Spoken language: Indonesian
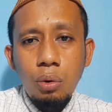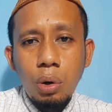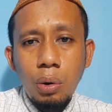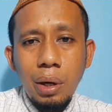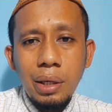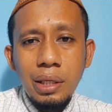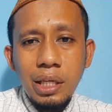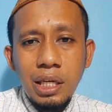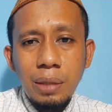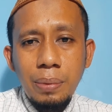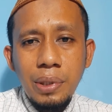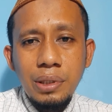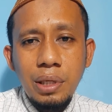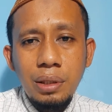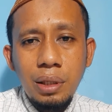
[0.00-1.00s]
wa wa'dika
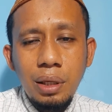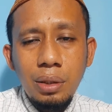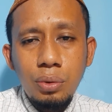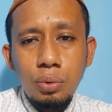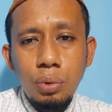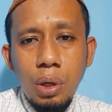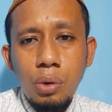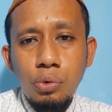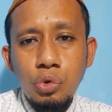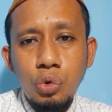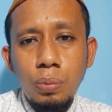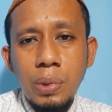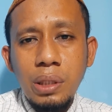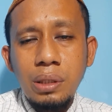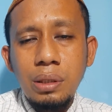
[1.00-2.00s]
ma sata'tu
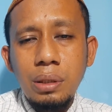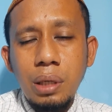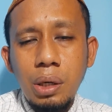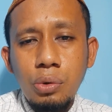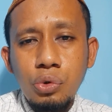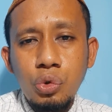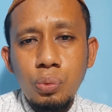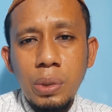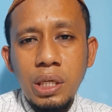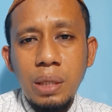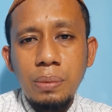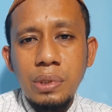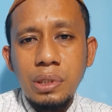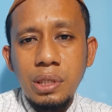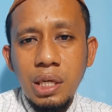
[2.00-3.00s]
a'udzu bi a'udzu bika
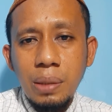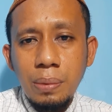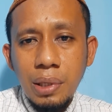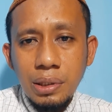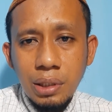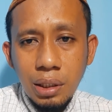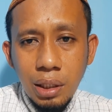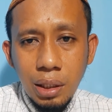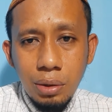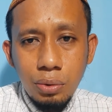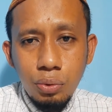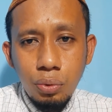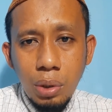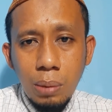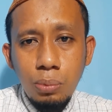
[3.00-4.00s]
min syarri ma
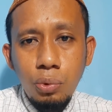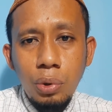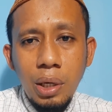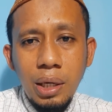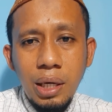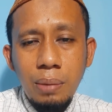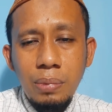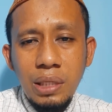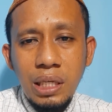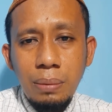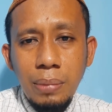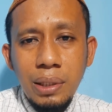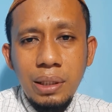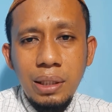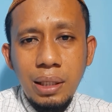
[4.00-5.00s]
sana'tu abulaka bi
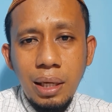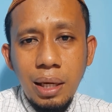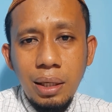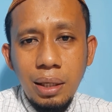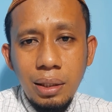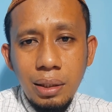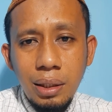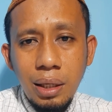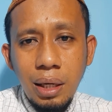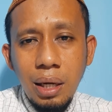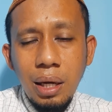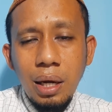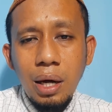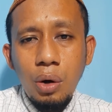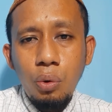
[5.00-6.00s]
ni'matika alayya
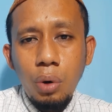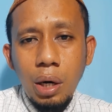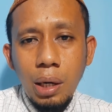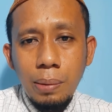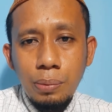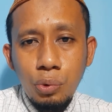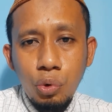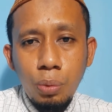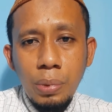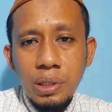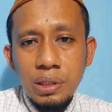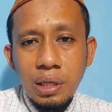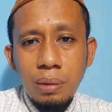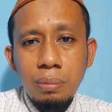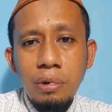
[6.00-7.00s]
wa abu bi
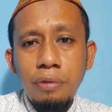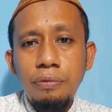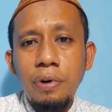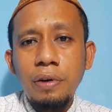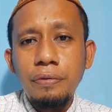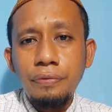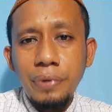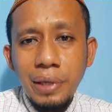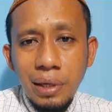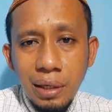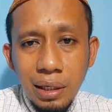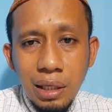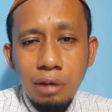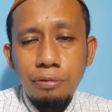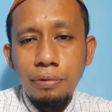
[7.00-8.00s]
dzambi
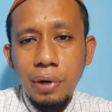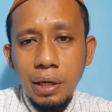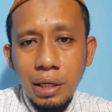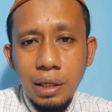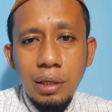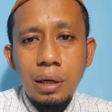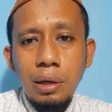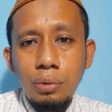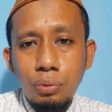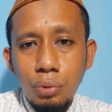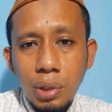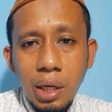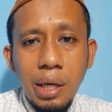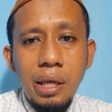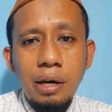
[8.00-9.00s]
faghfirli fa innahu
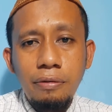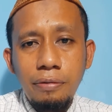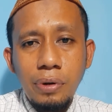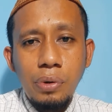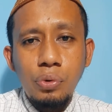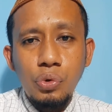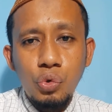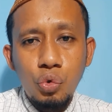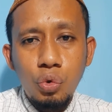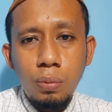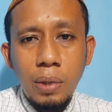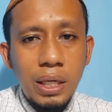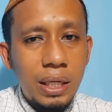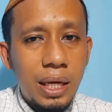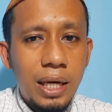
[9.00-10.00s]
la yaghfiru
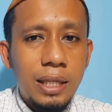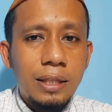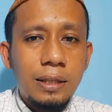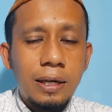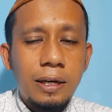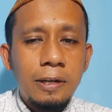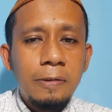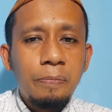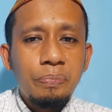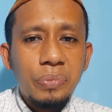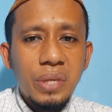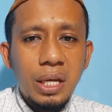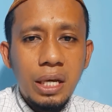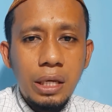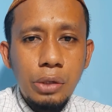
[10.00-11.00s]
dzunuba illa anta.
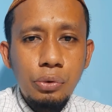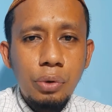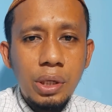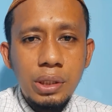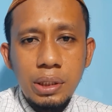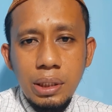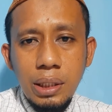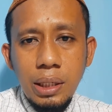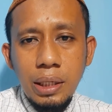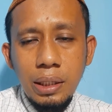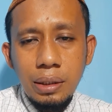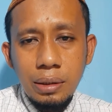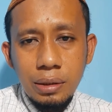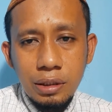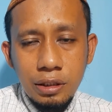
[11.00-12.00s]
Ini juga
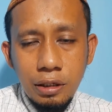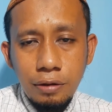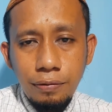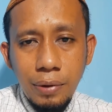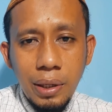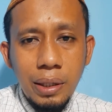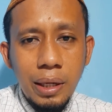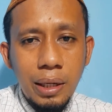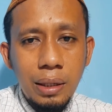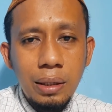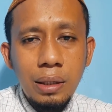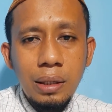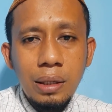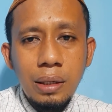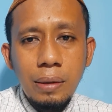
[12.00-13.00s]
zikir istighfar yang
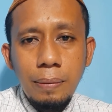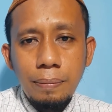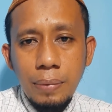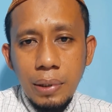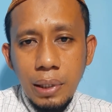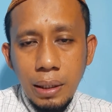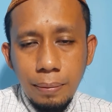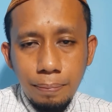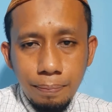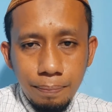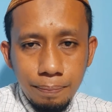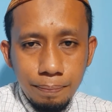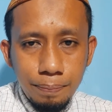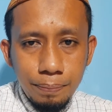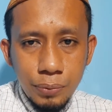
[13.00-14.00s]

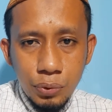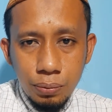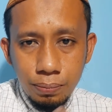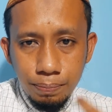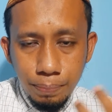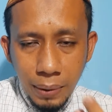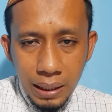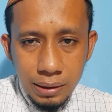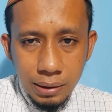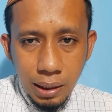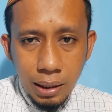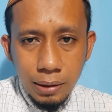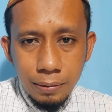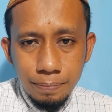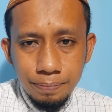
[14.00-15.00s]
yang
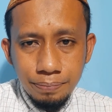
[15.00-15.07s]
panjang